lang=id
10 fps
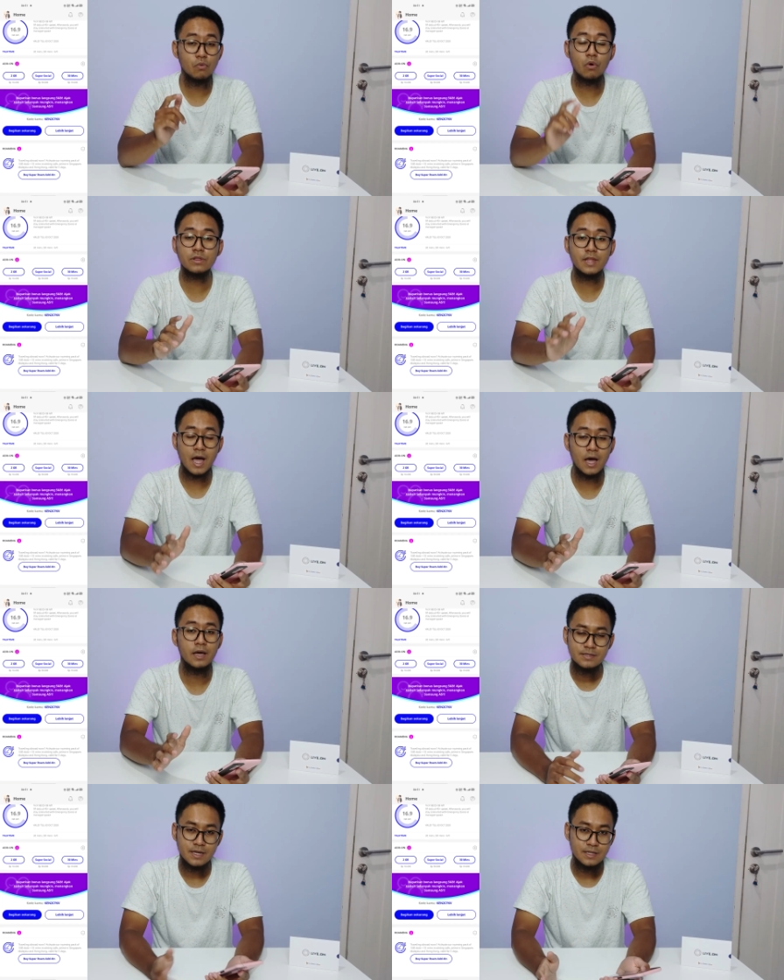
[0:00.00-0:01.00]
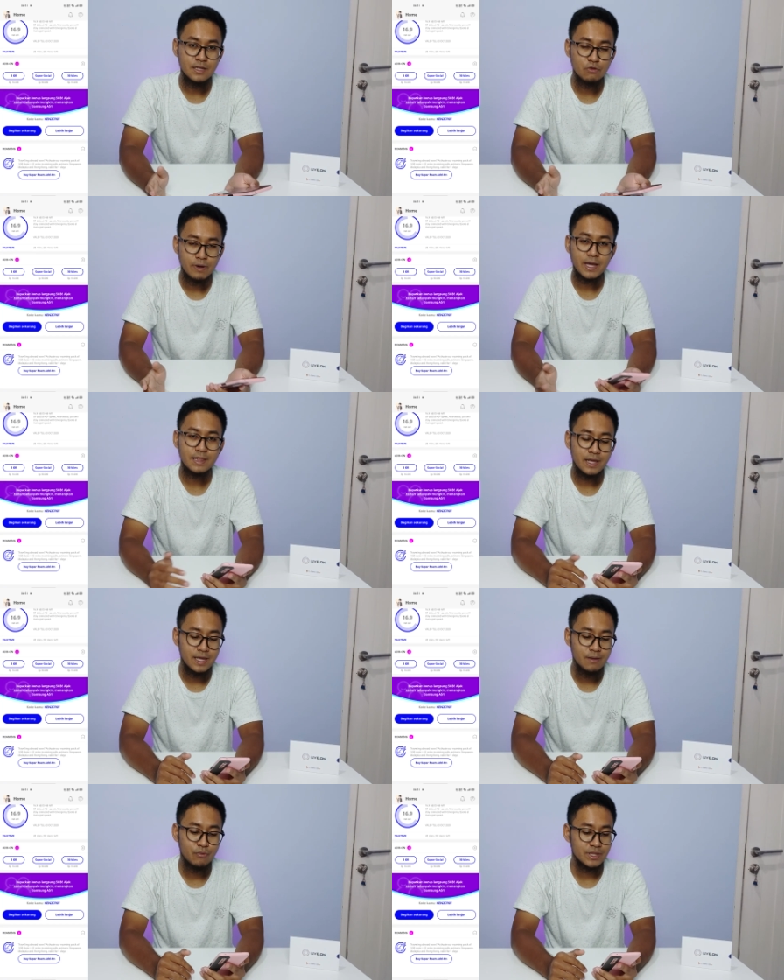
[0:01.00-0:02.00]
kuota. Jadi lumayan lah
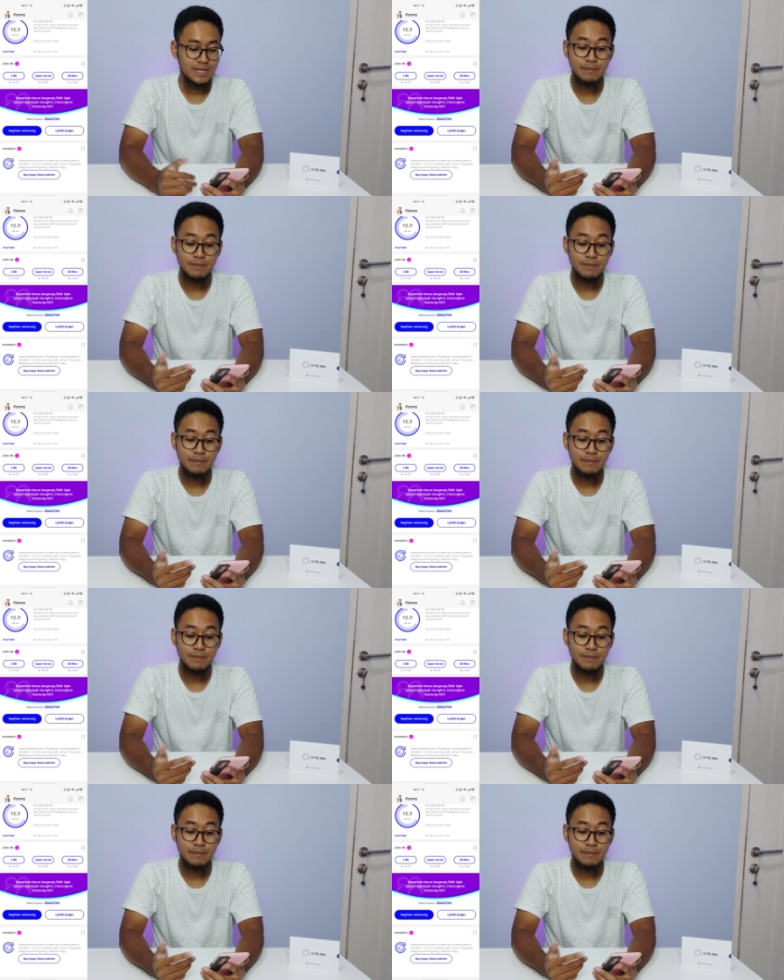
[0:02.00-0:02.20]
ya buat